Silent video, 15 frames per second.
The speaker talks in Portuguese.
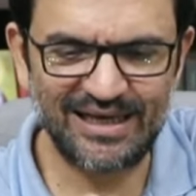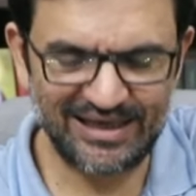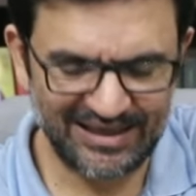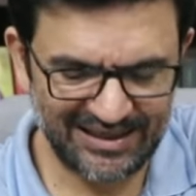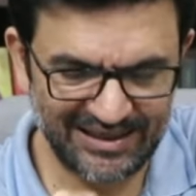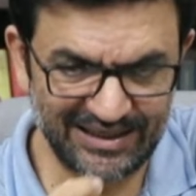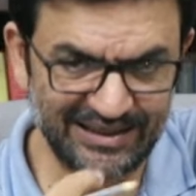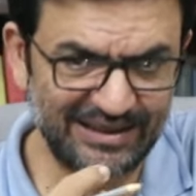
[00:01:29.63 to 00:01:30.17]

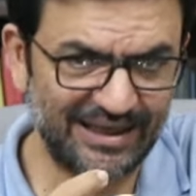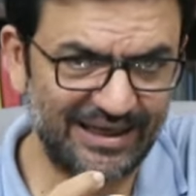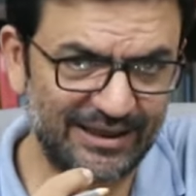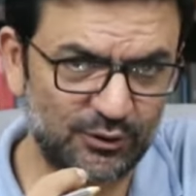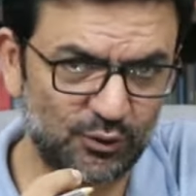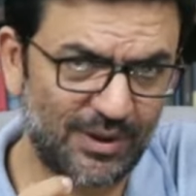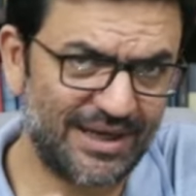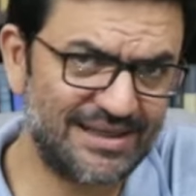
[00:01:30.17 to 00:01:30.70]
é,
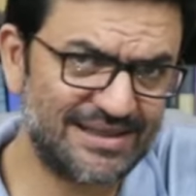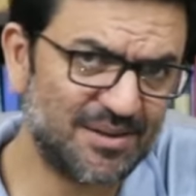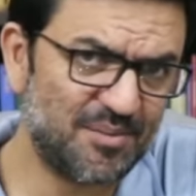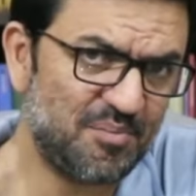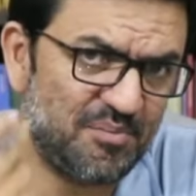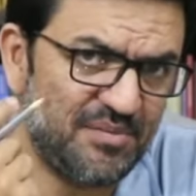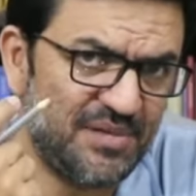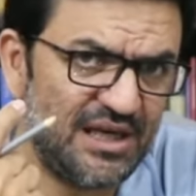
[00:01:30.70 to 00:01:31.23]
intelectuais
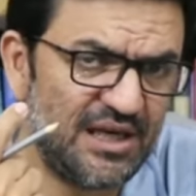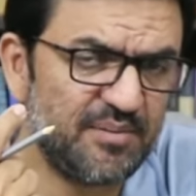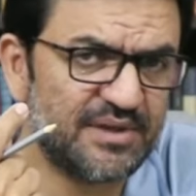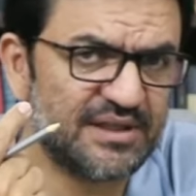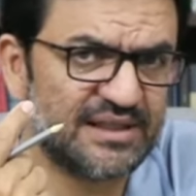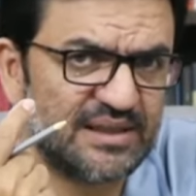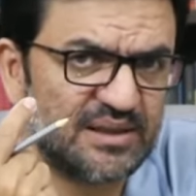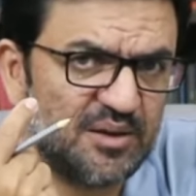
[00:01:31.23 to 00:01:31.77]

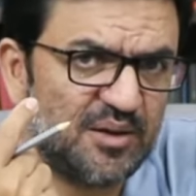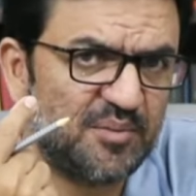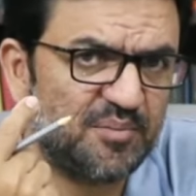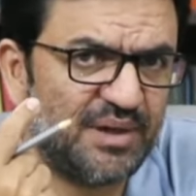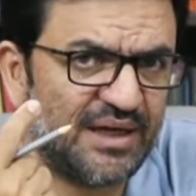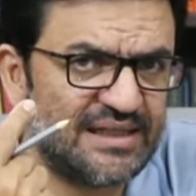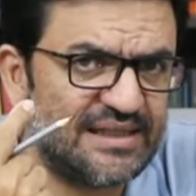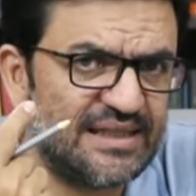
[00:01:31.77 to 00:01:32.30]
mínimas
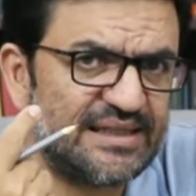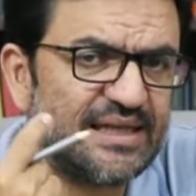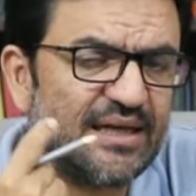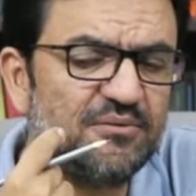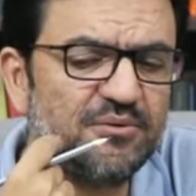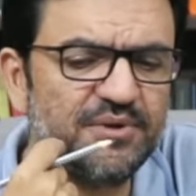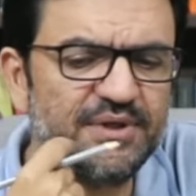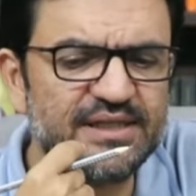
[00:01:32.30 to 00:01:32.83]
para acessar
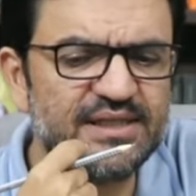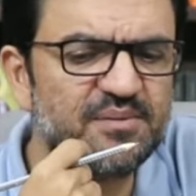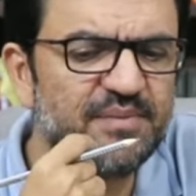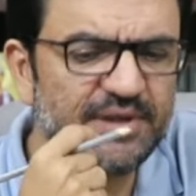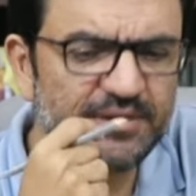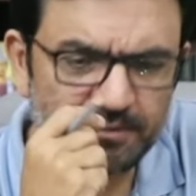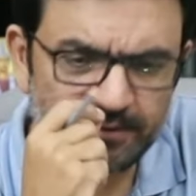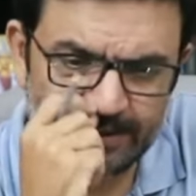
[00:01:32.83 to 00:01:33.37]
um
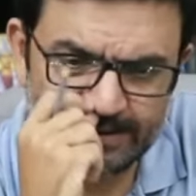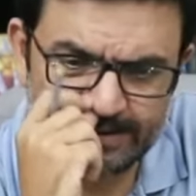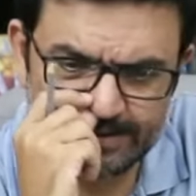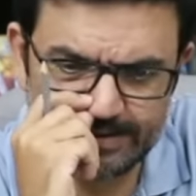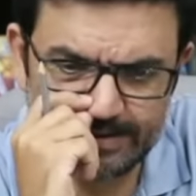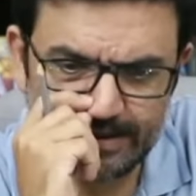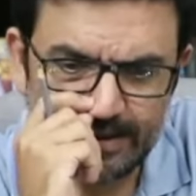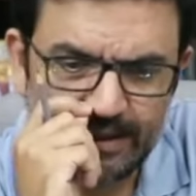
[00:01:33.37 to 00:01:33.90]
conhecimento desse.
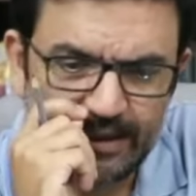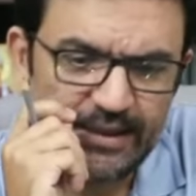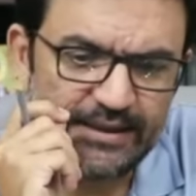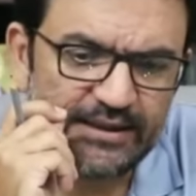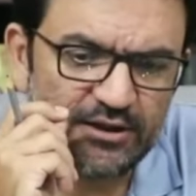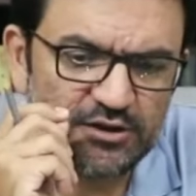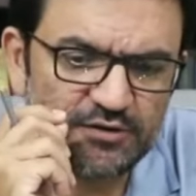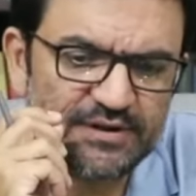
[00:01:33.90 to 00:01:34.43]

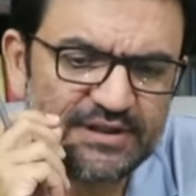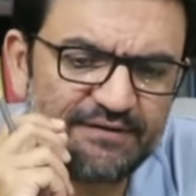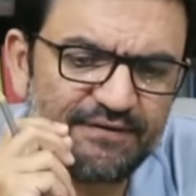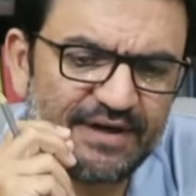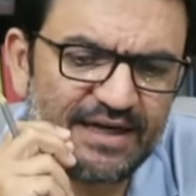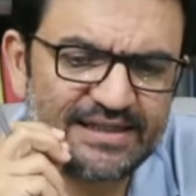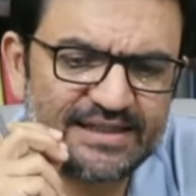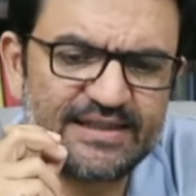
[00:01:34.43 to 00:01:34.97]
Então, se você
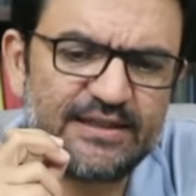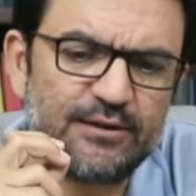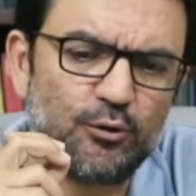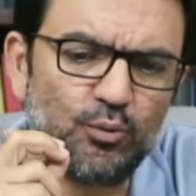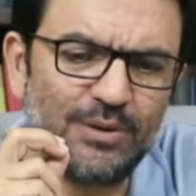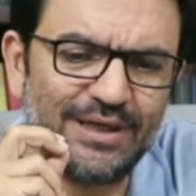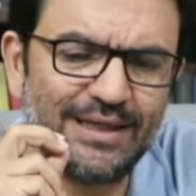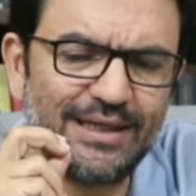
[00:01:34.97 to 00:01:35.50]
falar assim,
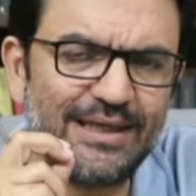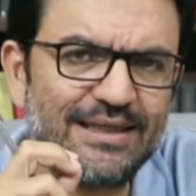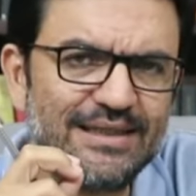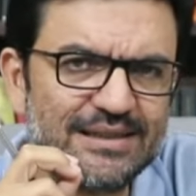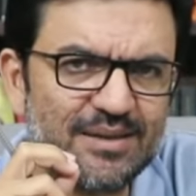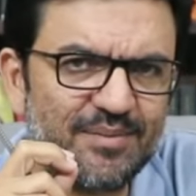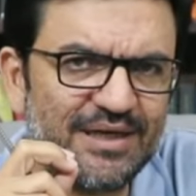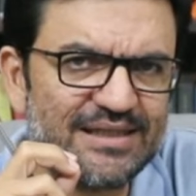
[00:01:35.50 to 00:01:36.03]
uma
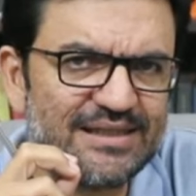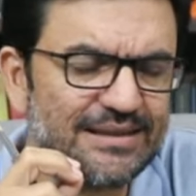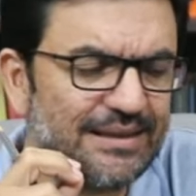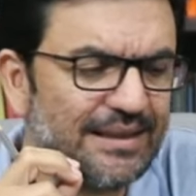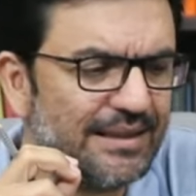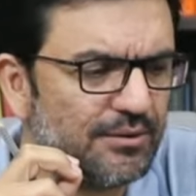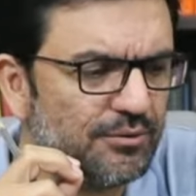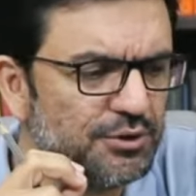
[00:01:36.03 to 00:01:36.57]
criança
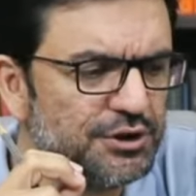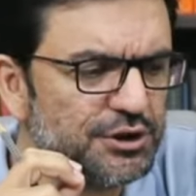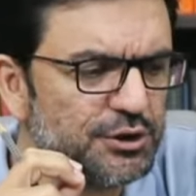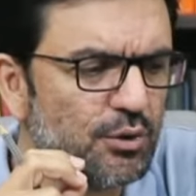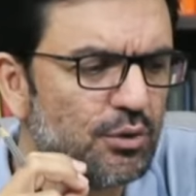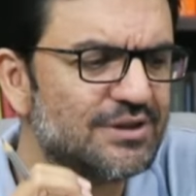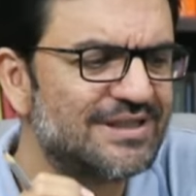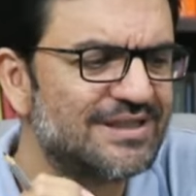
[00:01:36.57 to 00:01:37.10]
brasileira hoje
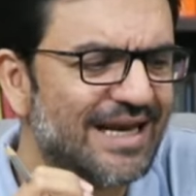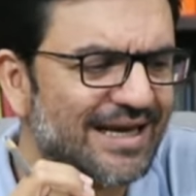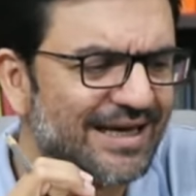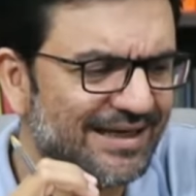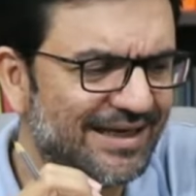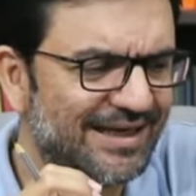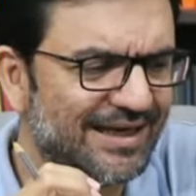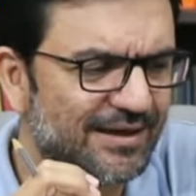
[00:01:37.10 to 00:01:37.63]
consegue
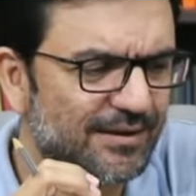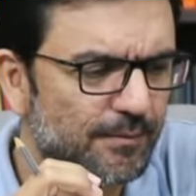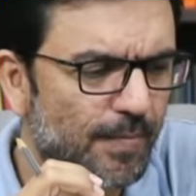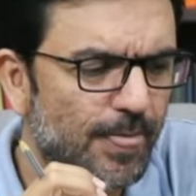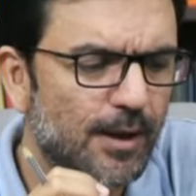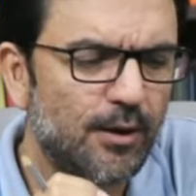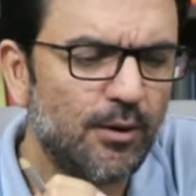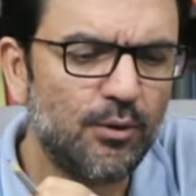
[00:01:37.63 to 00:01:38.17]
ler
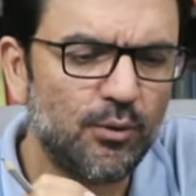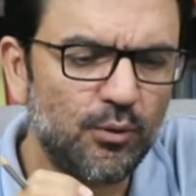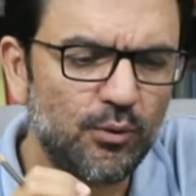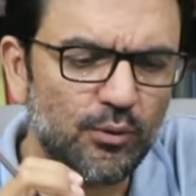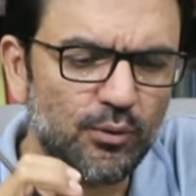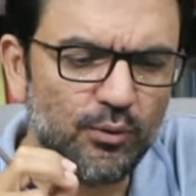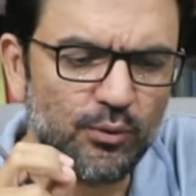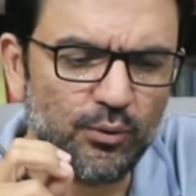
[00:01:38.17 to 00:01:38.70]

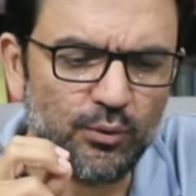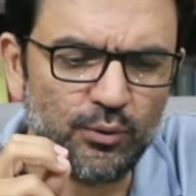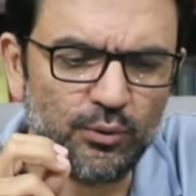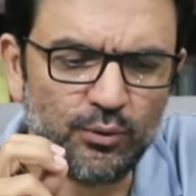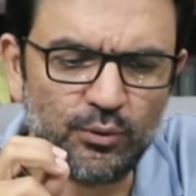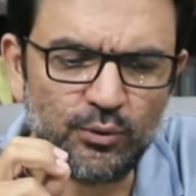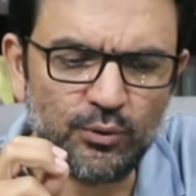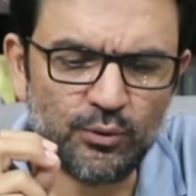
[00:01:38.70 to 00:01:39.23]
o,
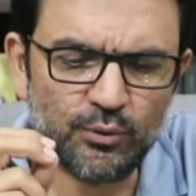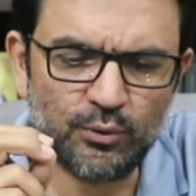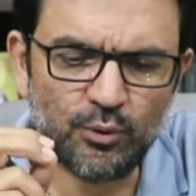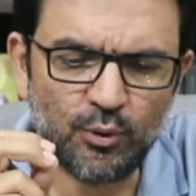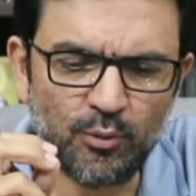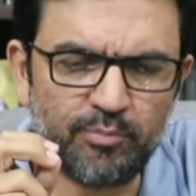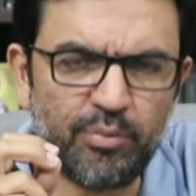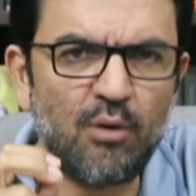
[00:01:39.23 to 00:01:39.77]
o,
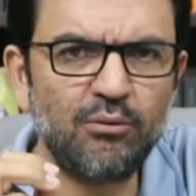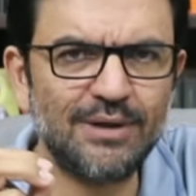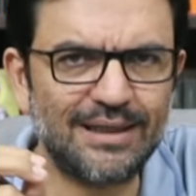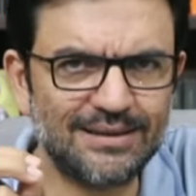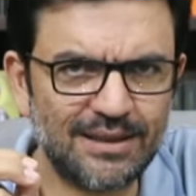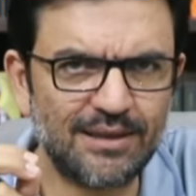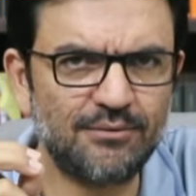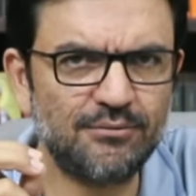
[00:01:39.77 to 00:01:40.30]
o, o Bom
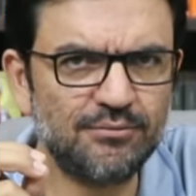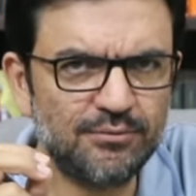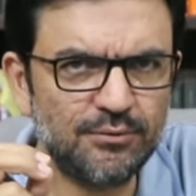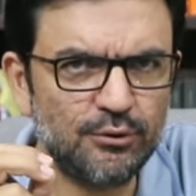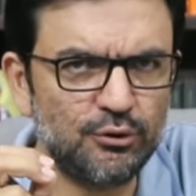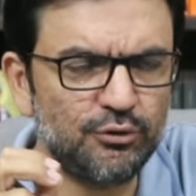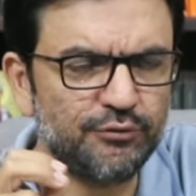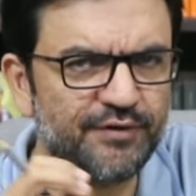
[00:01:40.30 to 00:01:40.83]
Ladrão,
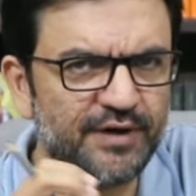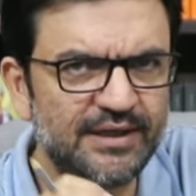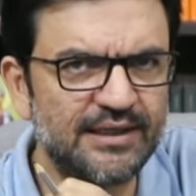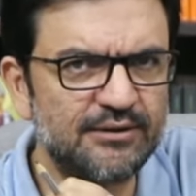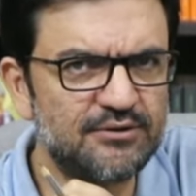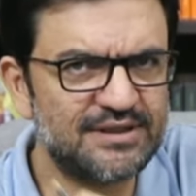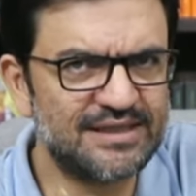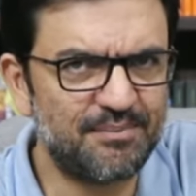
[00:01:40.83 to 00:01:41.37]
do
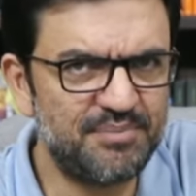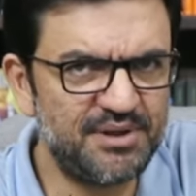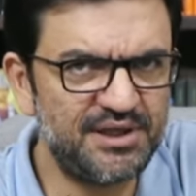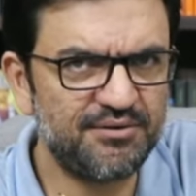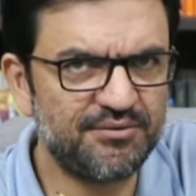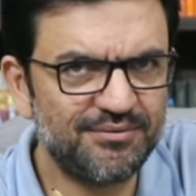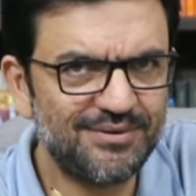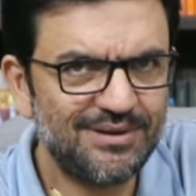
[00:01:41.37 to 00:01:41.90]
Fernando Sabino,